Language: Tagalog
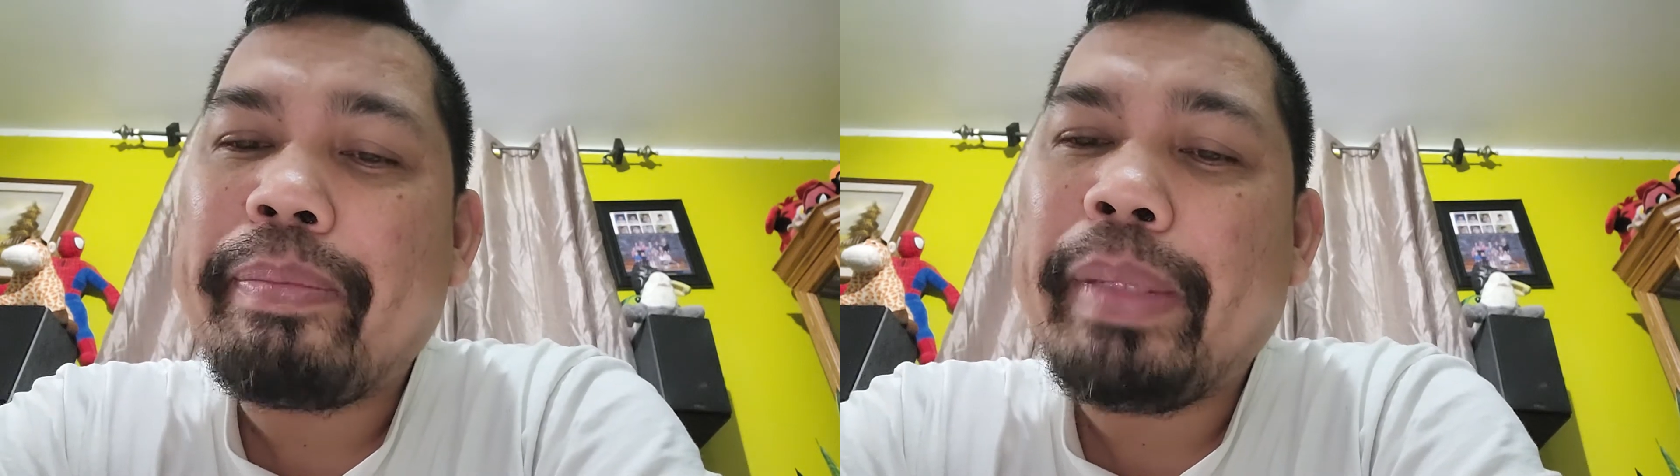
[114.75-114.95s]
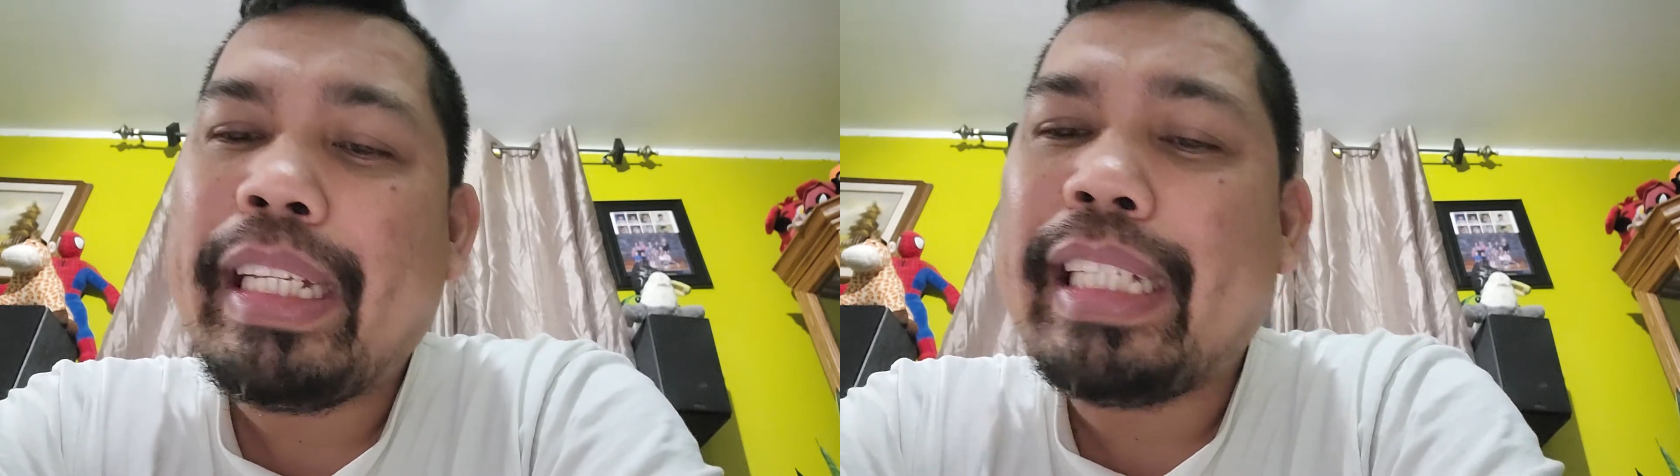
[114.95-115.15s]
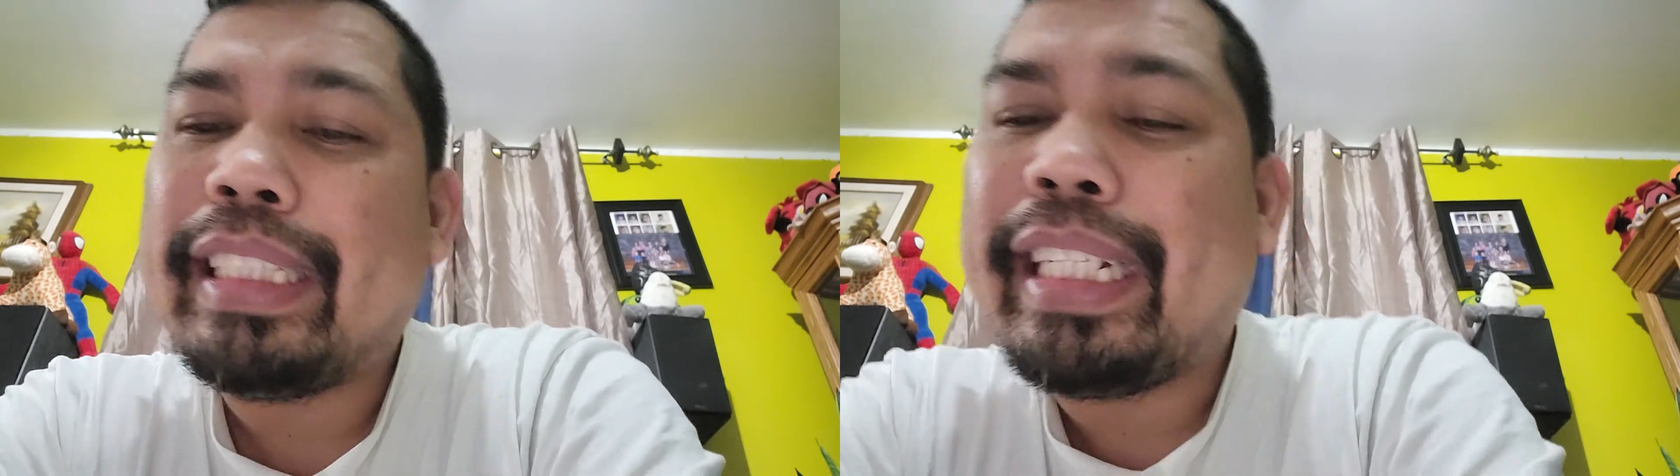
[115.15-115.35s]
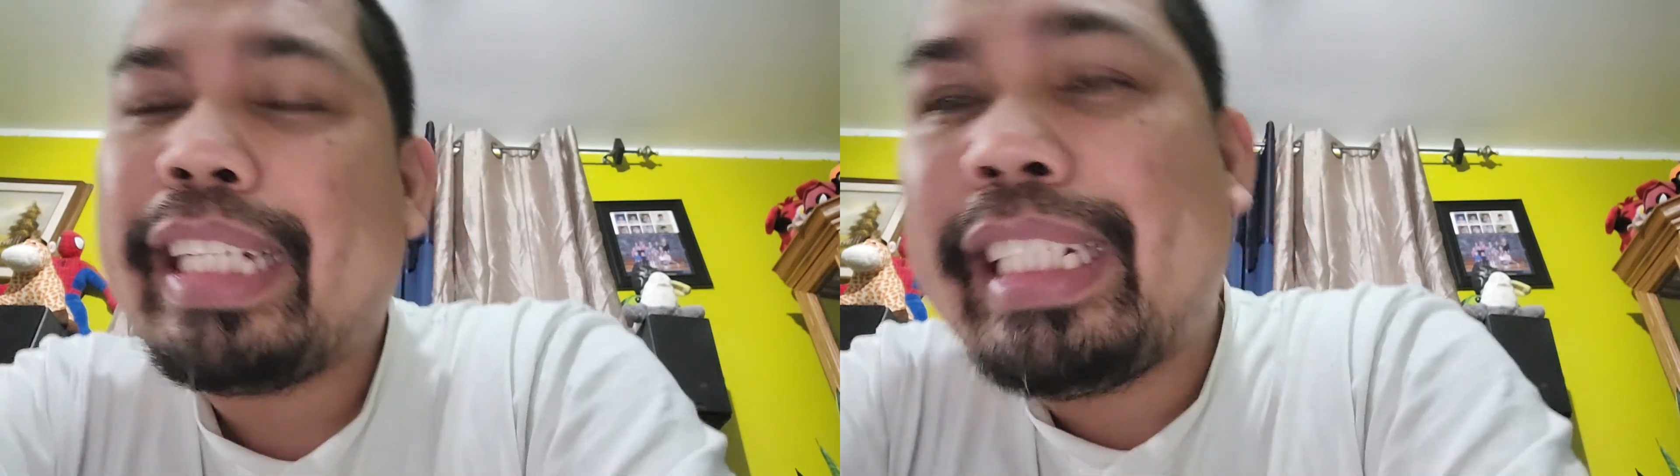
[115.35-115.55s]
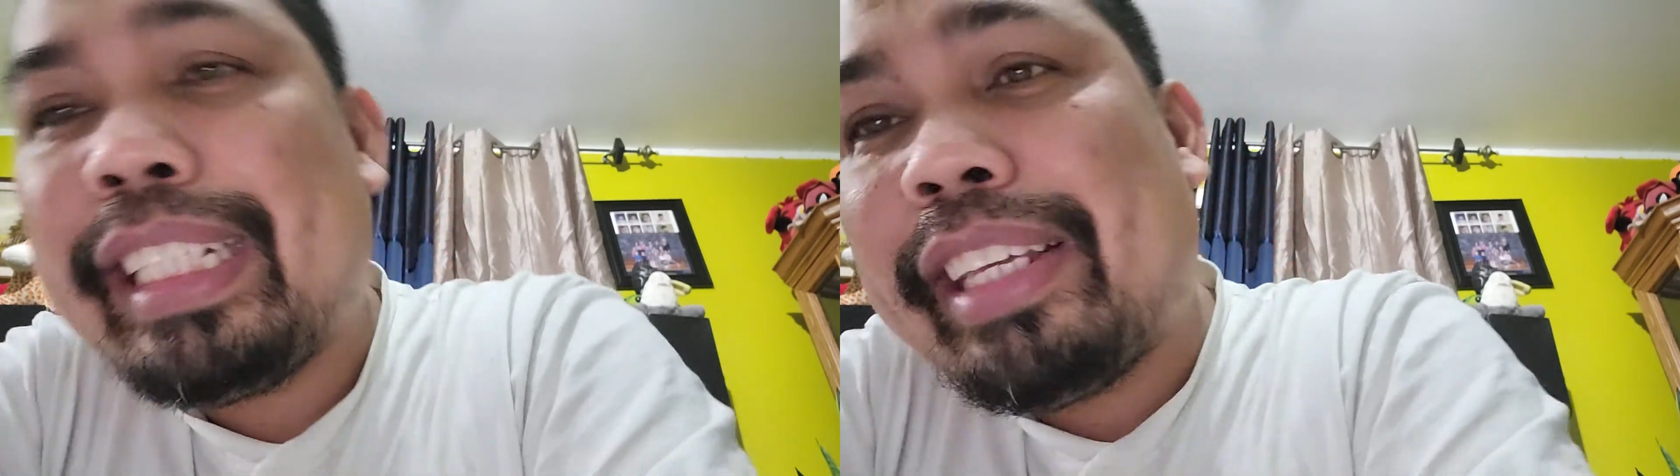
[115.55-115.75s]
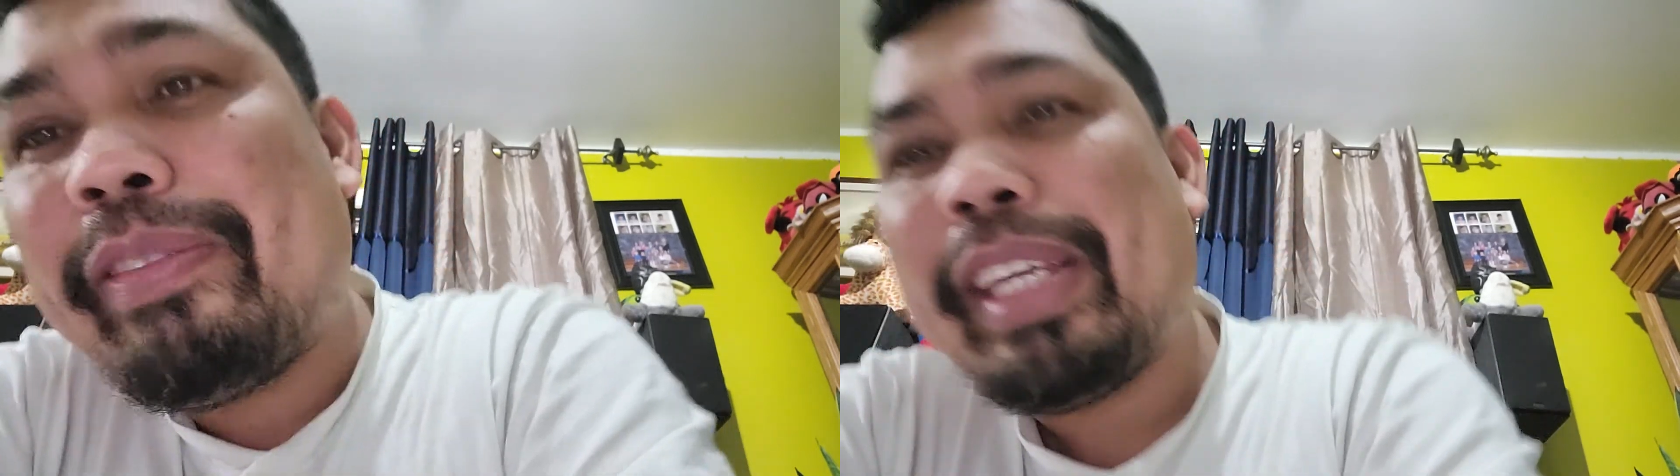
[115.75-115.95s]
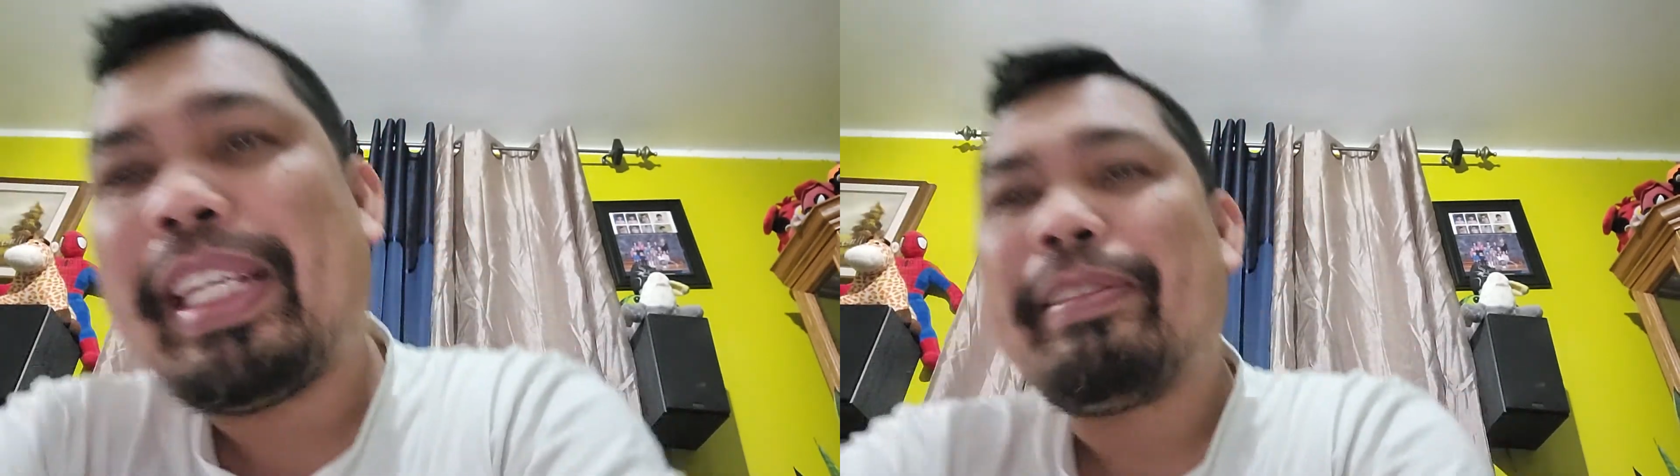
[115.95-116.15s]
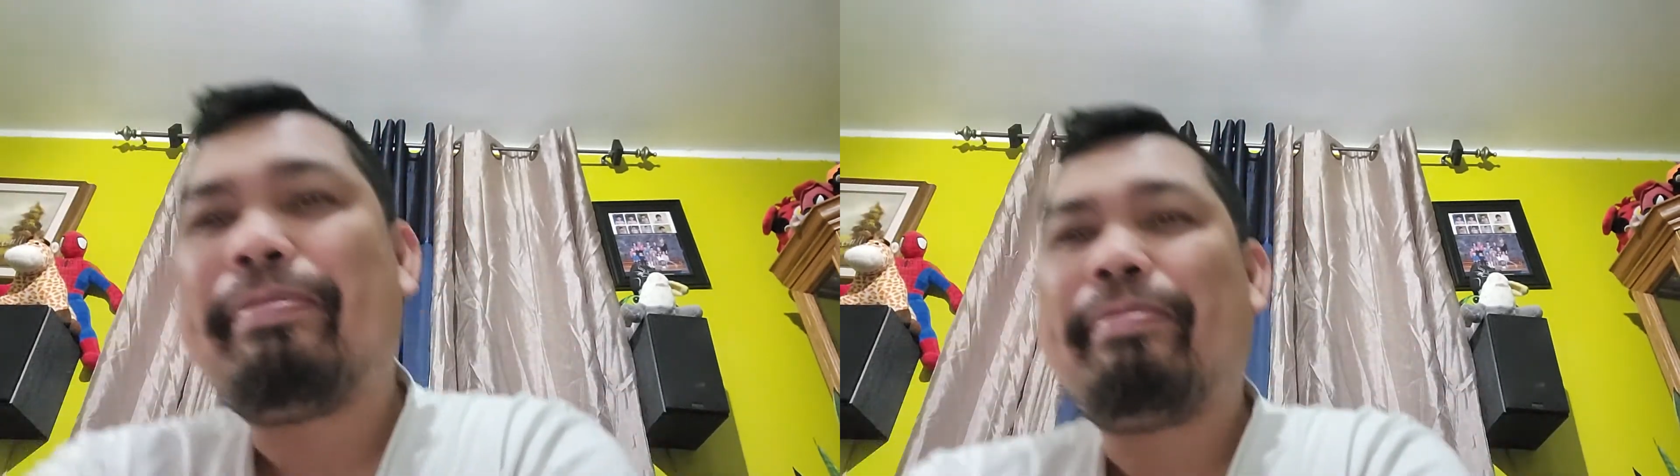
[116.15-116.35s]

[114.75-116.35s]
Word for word: Pinas Rising TV